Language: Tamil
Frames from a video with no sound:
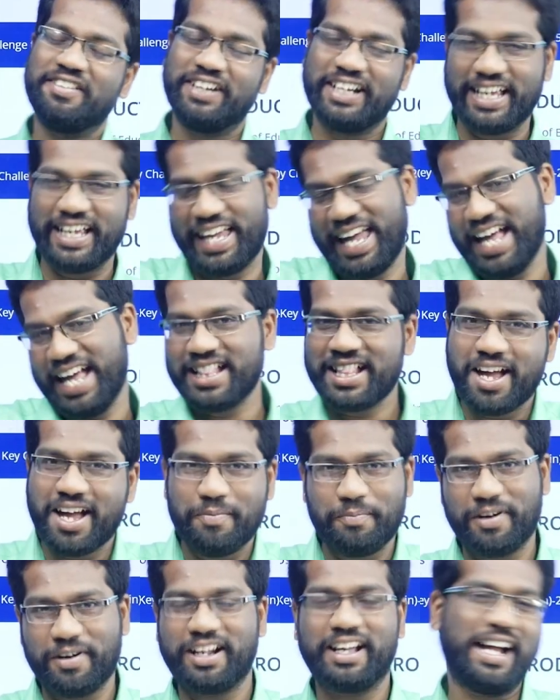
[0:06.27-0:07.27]
இவனுக்கு ஏன் தான்
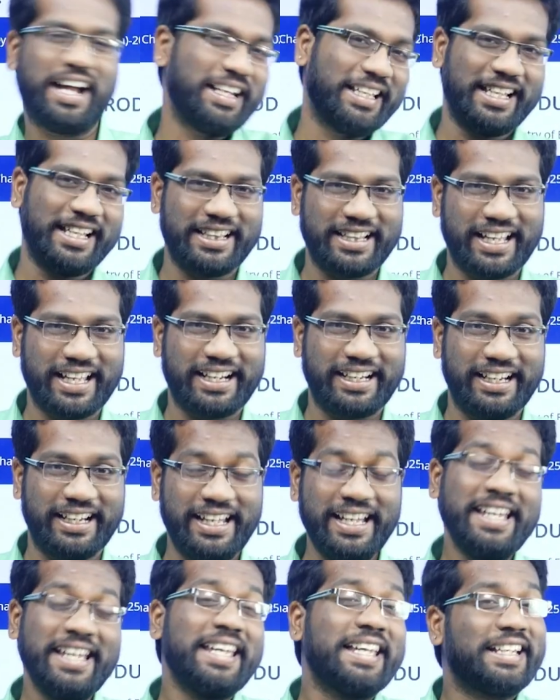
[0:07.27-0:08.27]
இப்படி இருக்கானுங்கன்னு தெரில
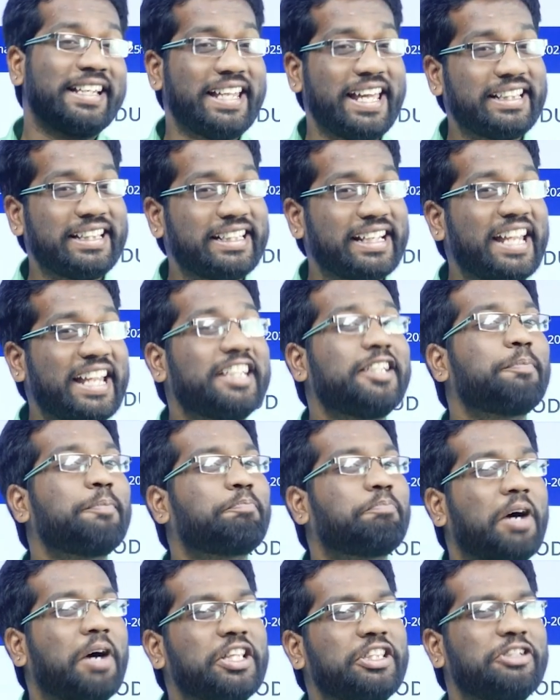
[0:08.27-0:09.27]
நேற்று நைட்டு
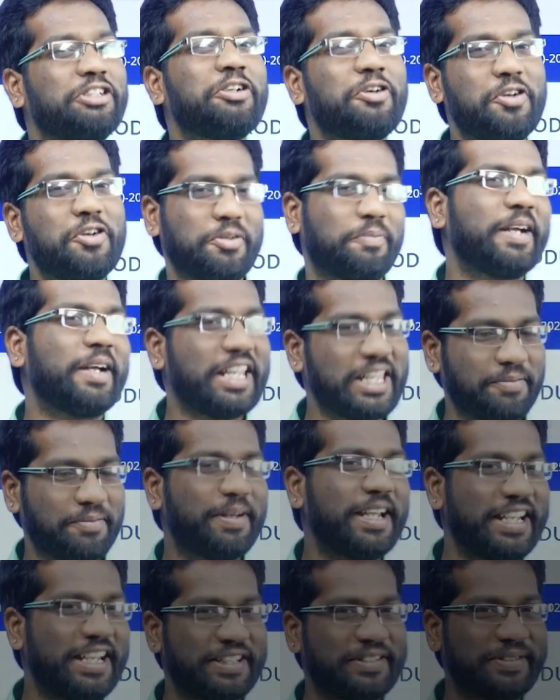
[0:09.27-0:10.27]
பதினோரு மணிக்கு
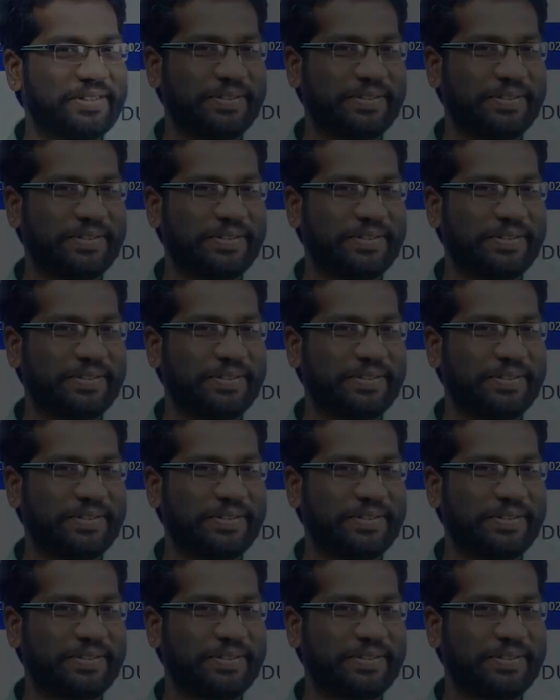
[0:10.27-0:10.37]
மை டியர்